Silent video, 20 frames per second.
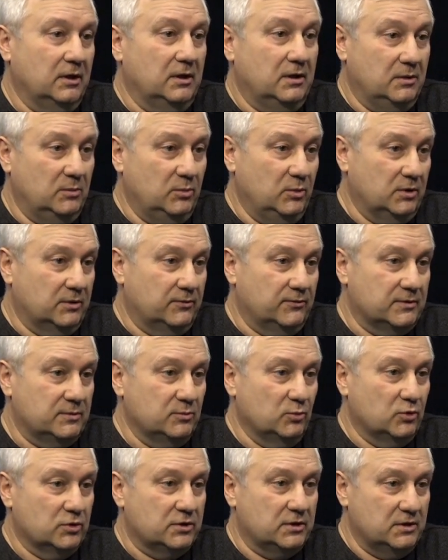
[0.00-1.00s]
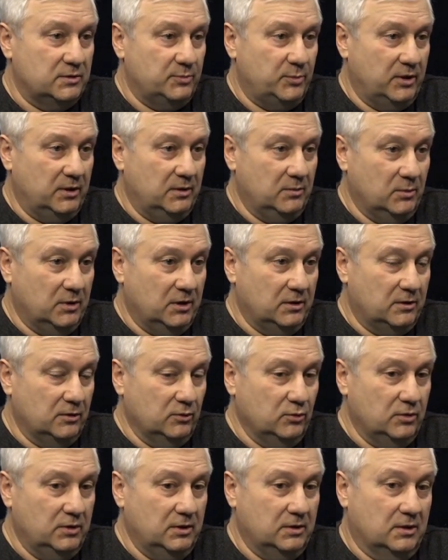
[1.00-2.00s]
имеет возможность принимать
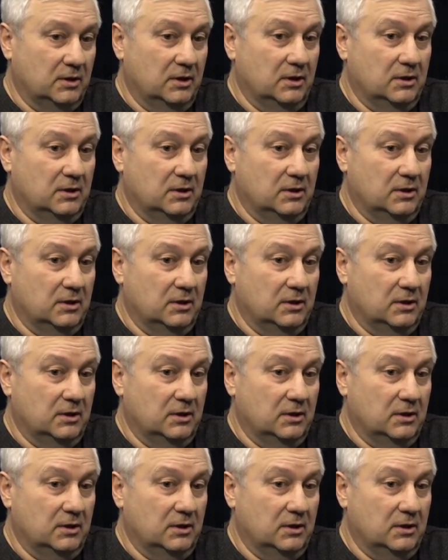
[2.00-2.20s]
люди.